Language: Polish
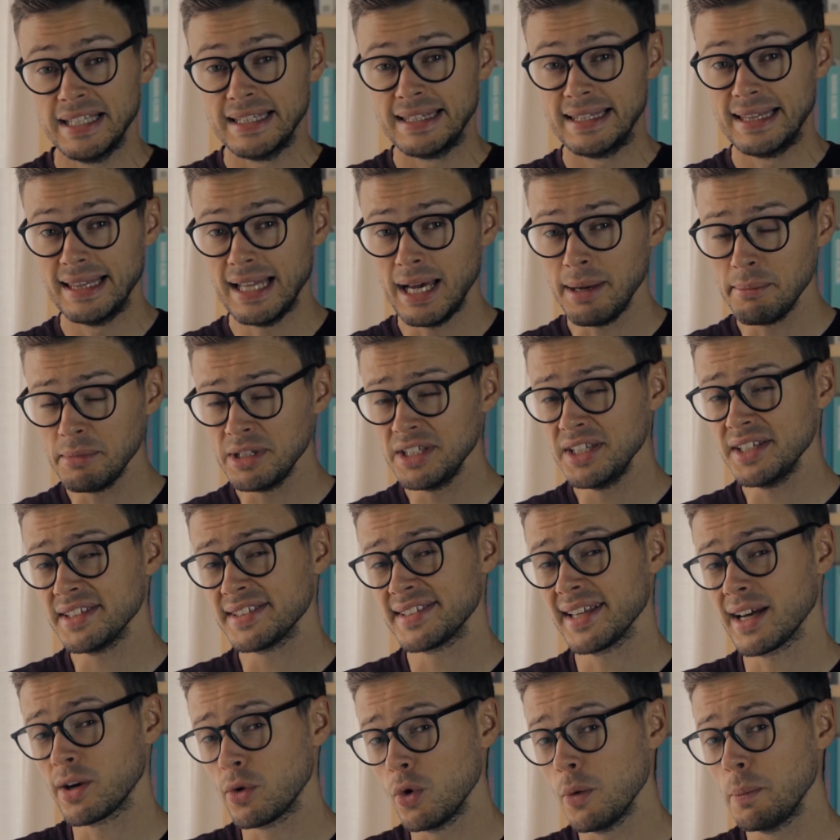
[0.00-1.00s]
Dla mnie
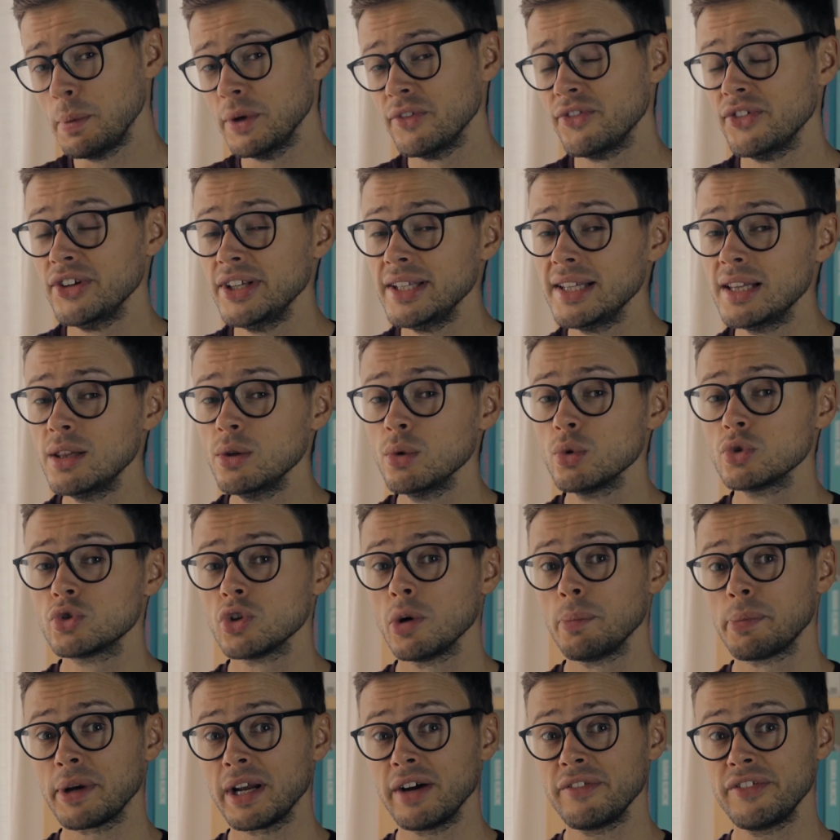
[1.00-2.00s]
zakupy w Lidlu
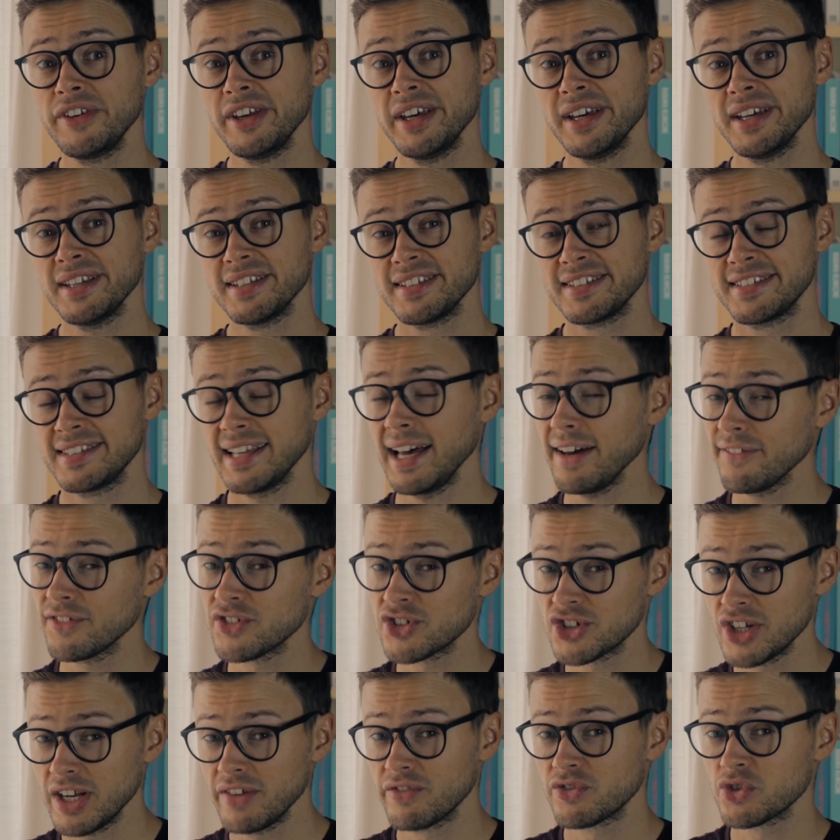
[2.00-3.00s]
to prawie
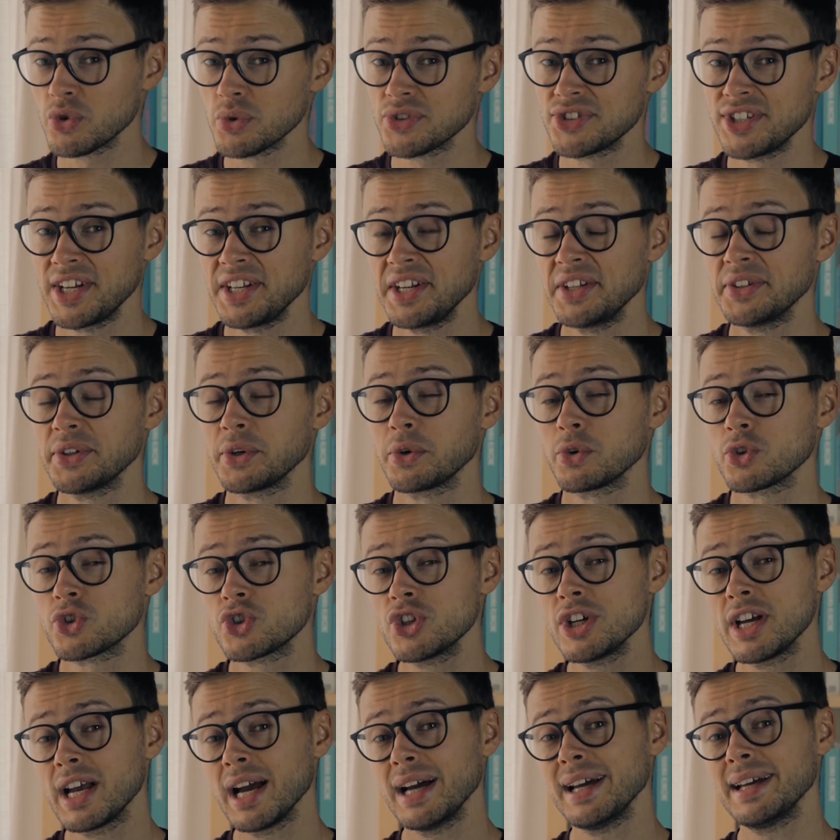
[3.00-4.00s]
zawsze wrzucenie do
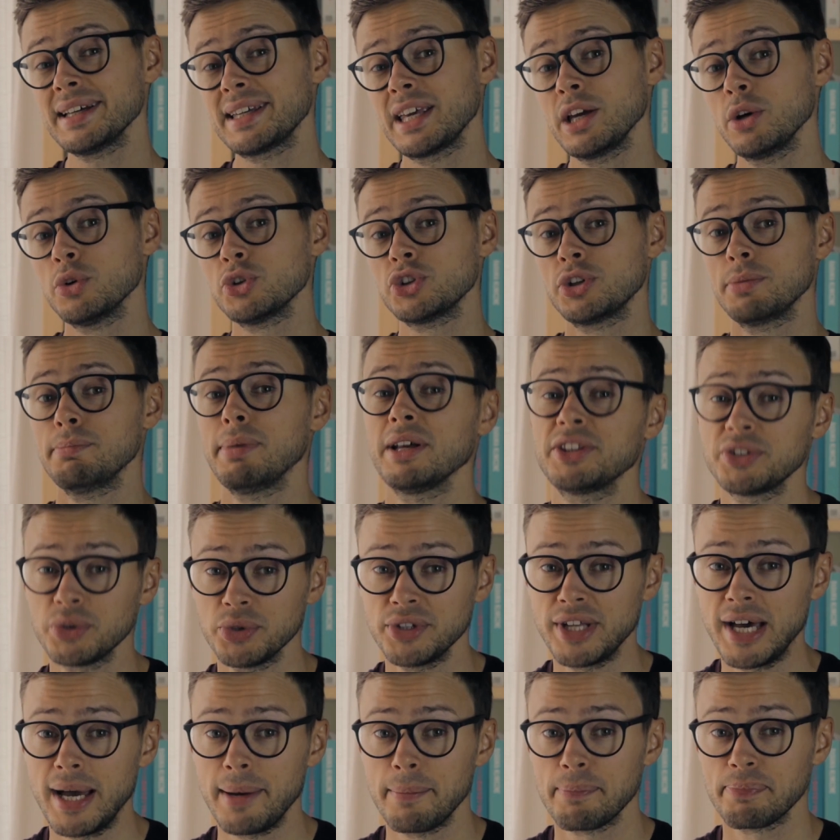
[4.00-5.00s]
koszyka jakiegoś
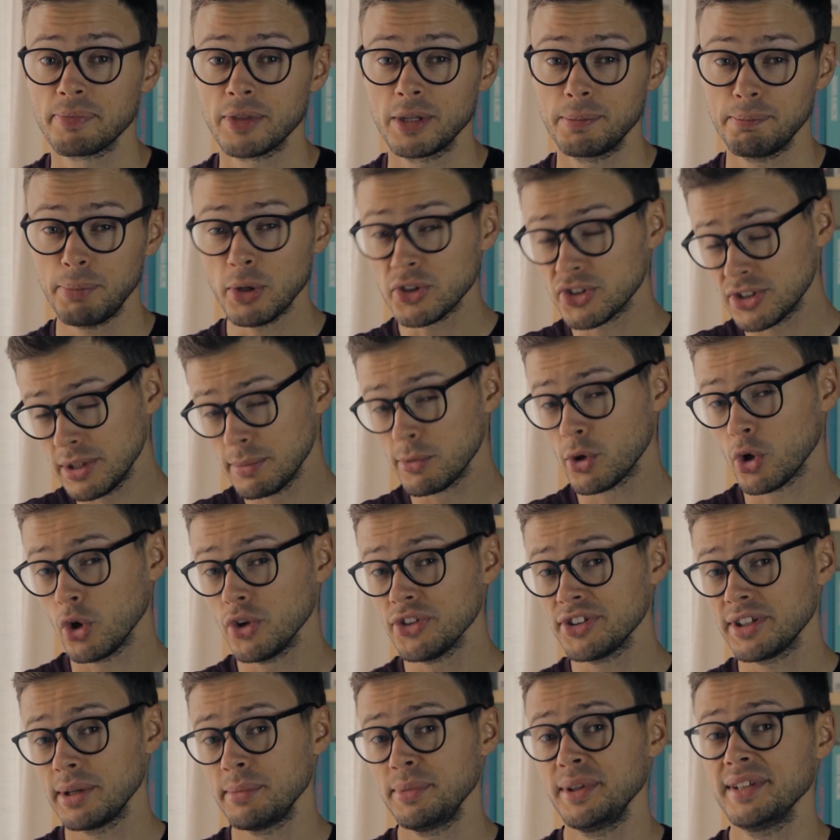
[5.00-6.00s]
batona. Pod tym
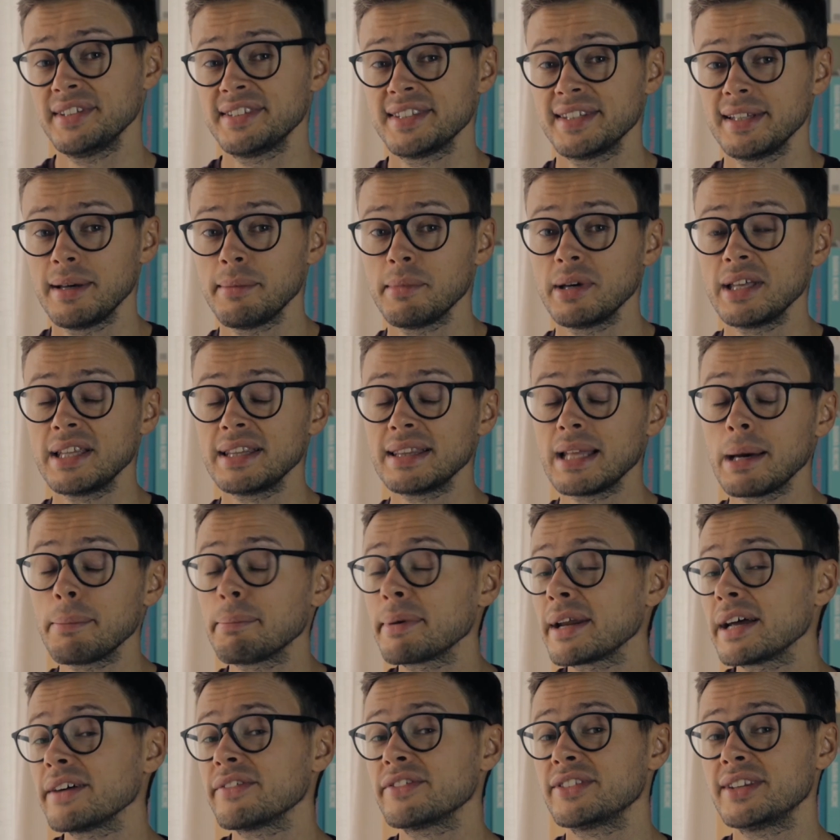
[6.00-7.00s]
kątem jest tam
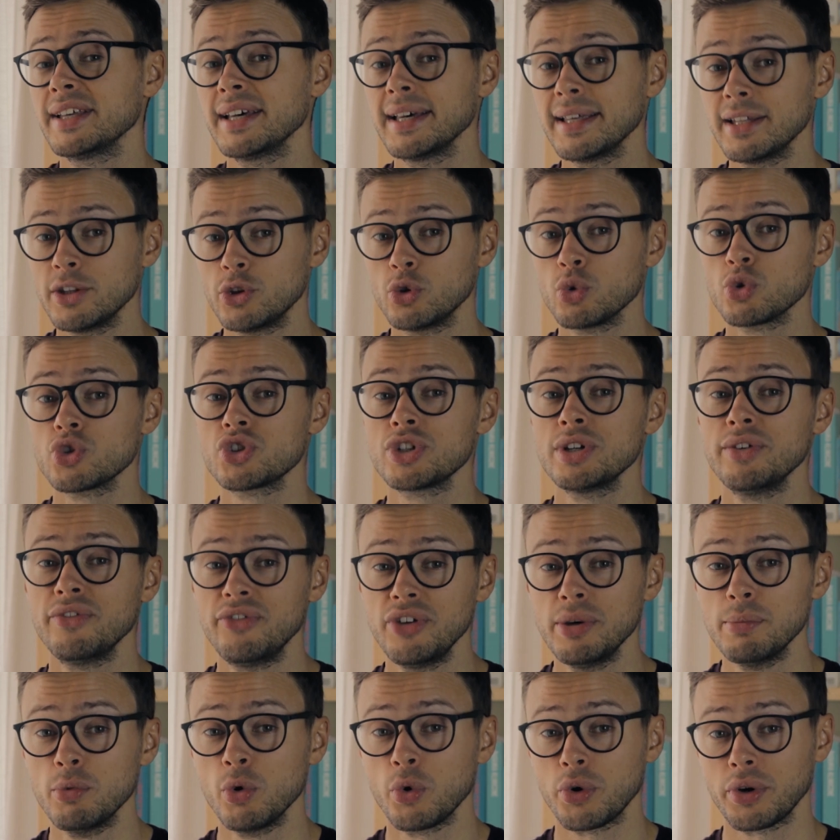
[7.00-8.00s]
naprawdę duży
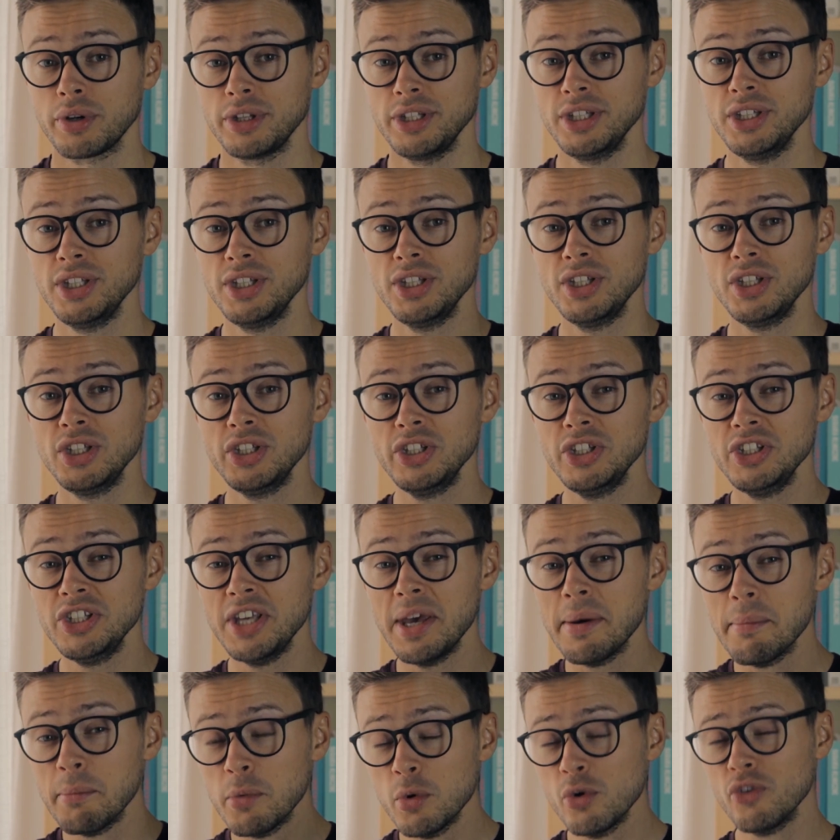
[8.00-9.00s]
wybór. I
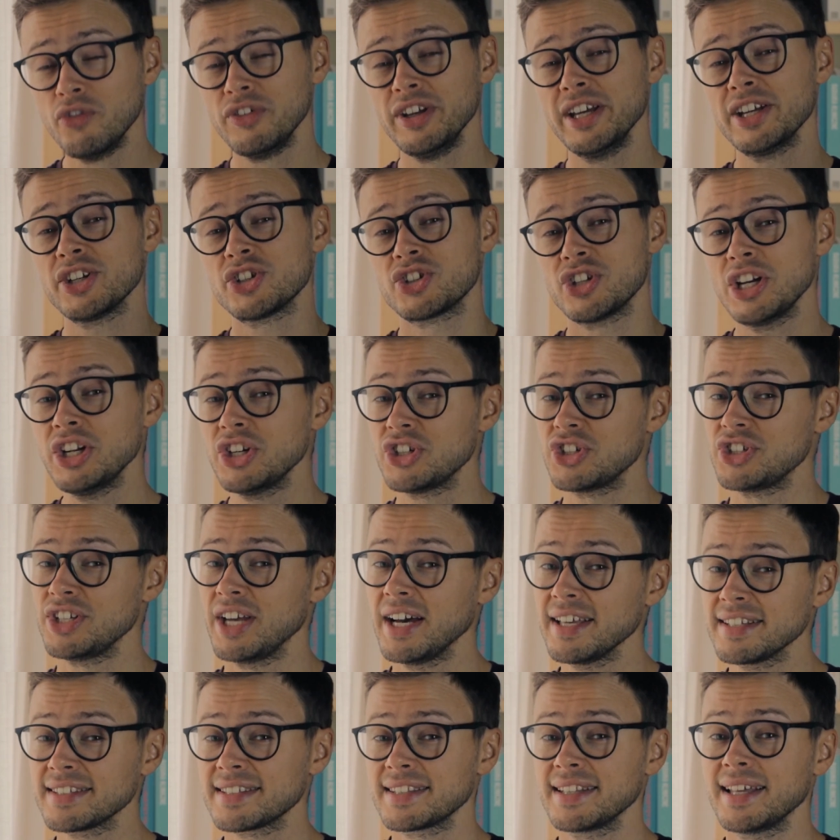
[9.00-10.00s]
nie mówię rzecz
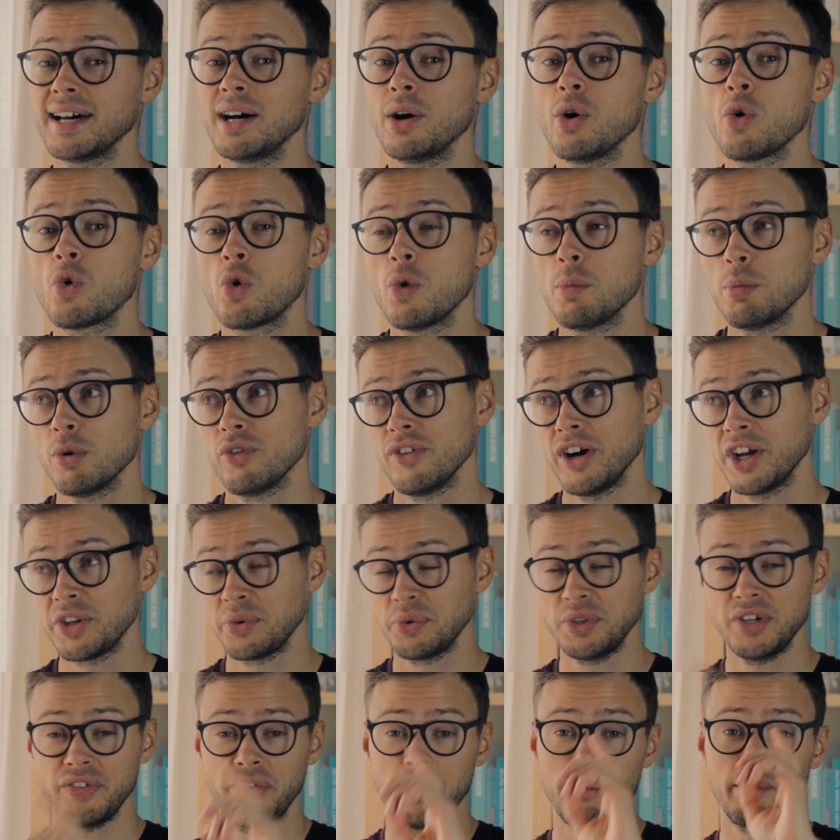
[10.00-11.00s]
jasna o
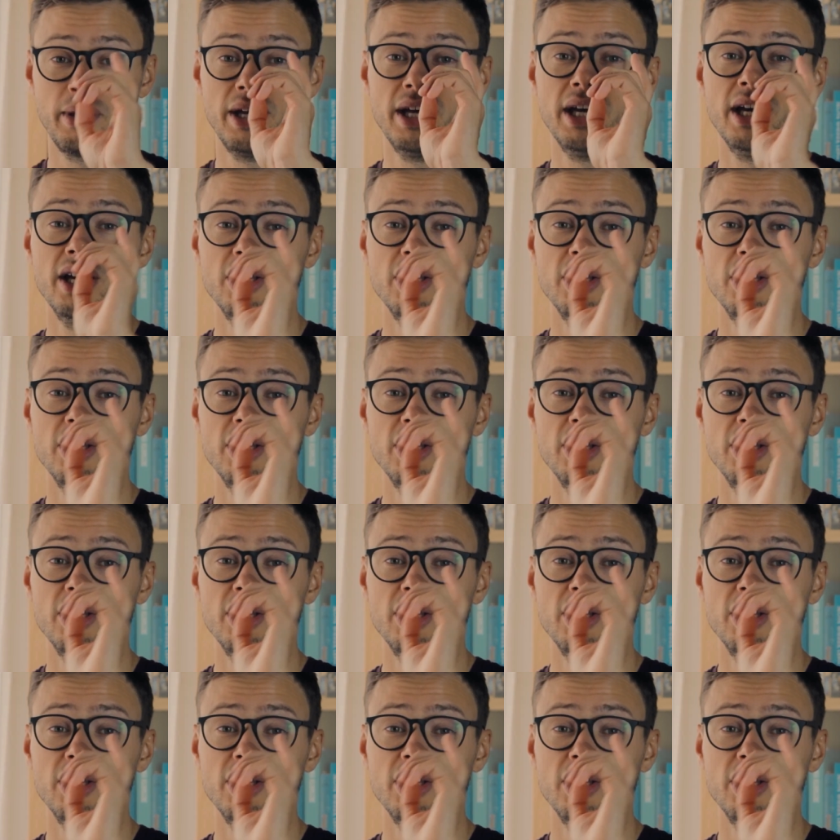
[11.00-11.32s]
kupowaniu, nie wiem,